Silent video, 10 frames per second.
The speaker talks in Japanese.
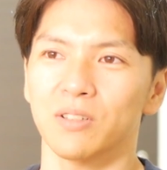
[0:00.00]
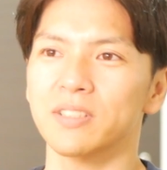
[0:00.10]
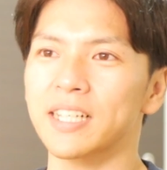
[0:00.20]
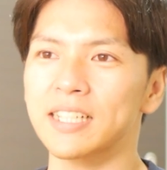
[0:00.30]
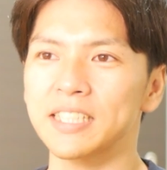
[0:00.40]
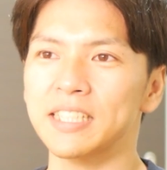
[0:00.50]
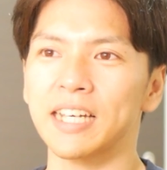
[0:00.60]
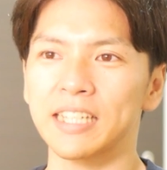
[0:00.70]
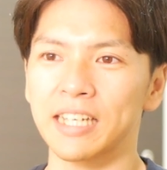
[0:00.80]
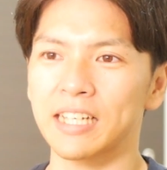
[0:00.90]
大阪市
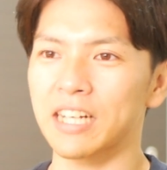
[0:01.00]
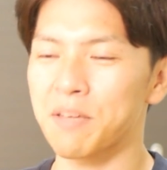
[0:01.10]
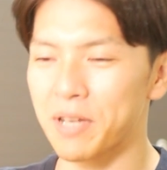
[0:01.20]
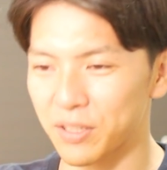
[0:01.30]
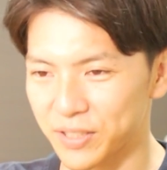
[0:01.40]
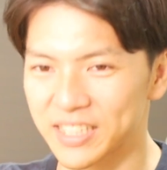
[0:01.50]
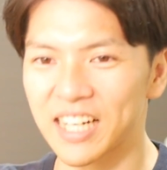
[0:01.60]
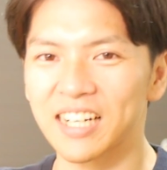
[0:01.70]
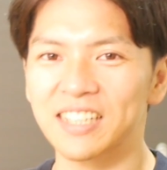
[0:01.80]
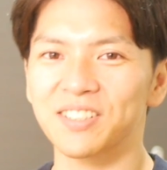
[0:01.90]
内でなんかイベントに
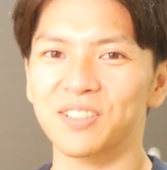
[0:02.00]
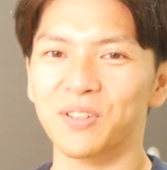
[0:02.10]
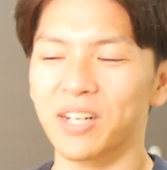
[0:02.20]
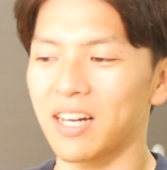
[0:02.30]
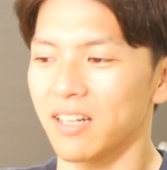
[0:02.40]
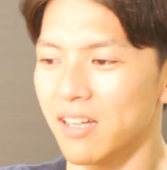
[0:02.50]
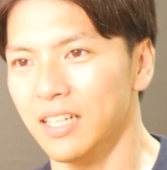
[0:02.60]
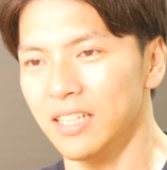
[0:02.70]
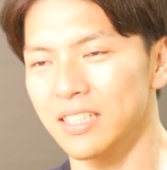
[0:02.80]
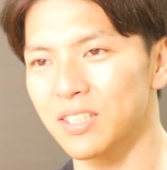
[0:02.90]
参加するとか。
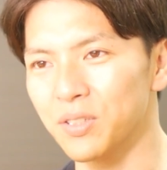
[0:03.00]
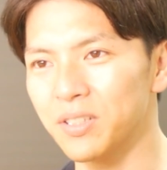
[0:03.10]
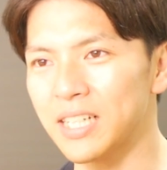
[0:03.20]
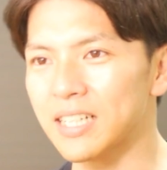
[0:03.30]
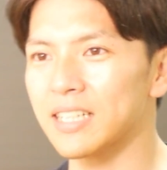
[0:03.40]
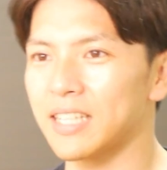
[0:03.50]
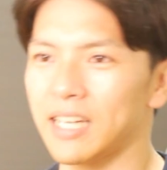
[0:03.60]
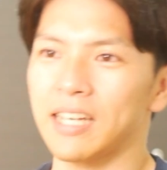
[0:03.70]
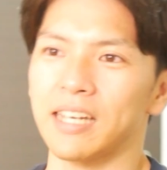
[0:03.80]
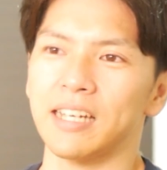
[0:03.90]
で、その中
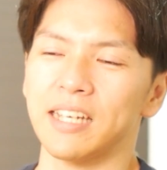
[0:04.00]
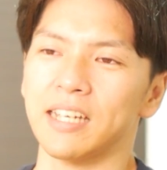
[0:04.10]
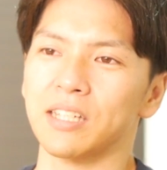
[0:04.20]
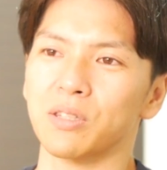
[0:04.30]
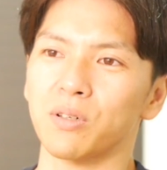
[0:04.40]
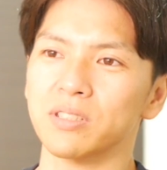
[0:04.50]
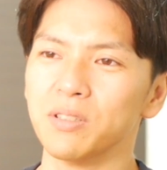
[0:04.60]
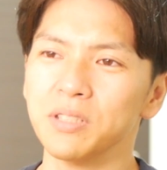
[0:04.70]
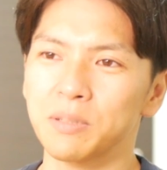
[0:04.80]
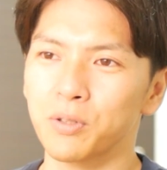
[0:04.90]
で、えーと、
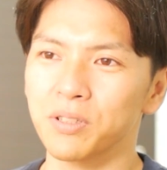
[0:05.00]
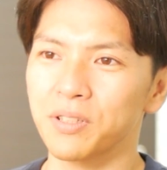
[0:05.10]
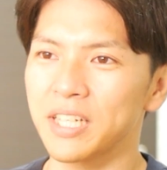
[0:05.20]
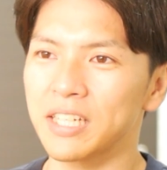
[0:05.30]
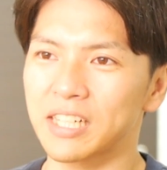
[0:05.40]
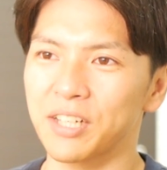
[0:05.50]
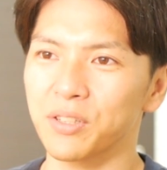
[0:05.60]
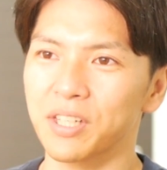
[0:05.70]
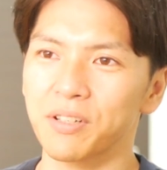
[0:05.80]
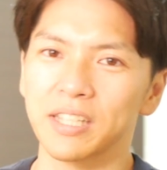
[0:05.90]
当時僕の家に
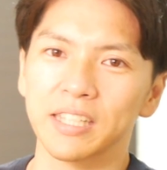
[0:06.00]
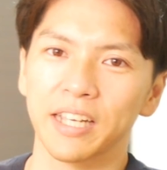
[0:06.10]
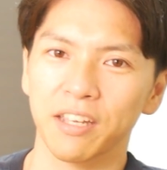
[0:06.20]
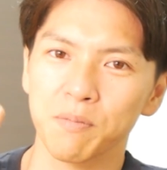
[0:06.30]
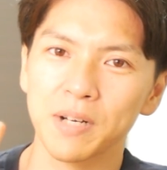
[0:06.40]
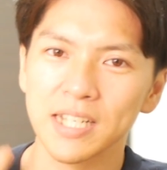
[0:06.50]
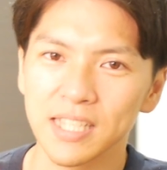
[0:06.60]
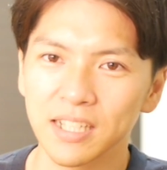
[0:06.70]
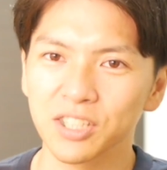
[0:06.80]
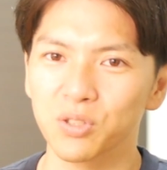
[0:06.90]
通ってくれてたヘルパー
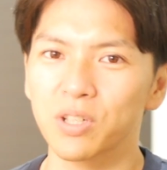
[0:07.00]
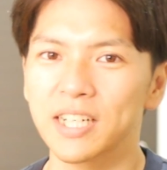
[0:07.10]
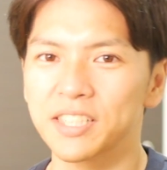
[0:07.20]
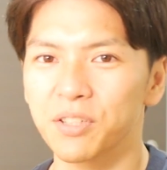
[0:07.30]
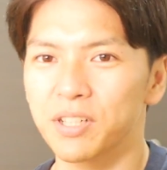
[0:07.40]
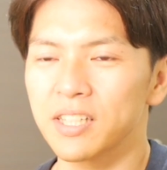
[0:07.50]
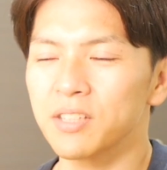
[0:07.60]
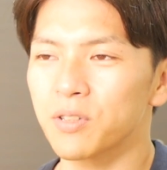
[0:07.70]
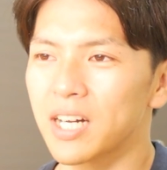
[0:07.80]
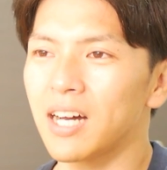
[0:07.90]
さんが紹介してくれ
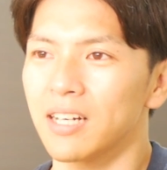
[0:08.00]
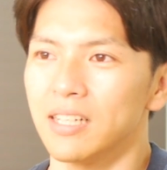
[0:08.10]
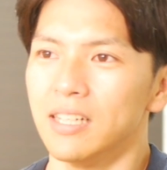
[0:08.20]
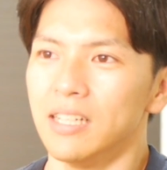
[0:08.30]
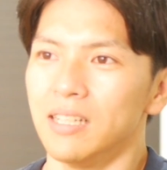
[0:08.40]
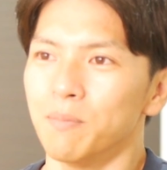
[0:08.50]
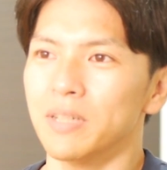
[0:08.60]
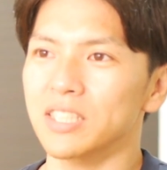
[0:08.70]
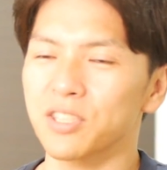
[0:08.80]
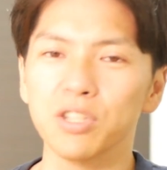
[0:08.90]
たのが、
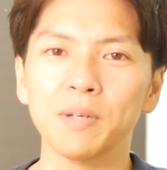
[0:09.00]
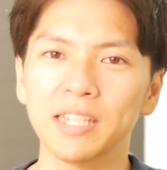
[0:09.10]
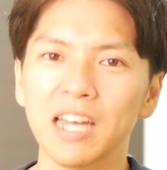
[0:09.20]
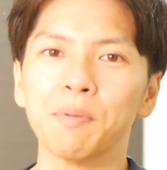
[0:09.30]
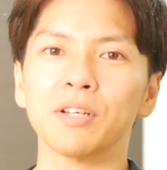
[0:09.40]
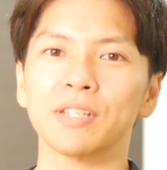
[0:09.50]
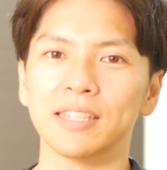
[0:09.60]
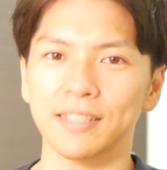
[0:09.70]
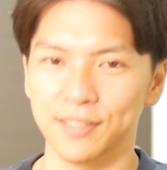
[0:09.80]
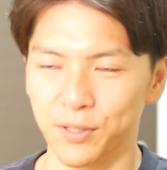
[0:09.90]
まあ、スキューバダイビング
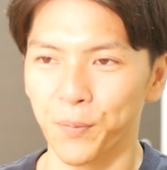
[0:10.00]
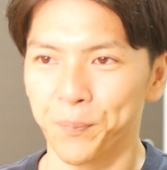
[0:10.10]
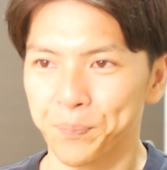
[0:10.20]
だったんですよ。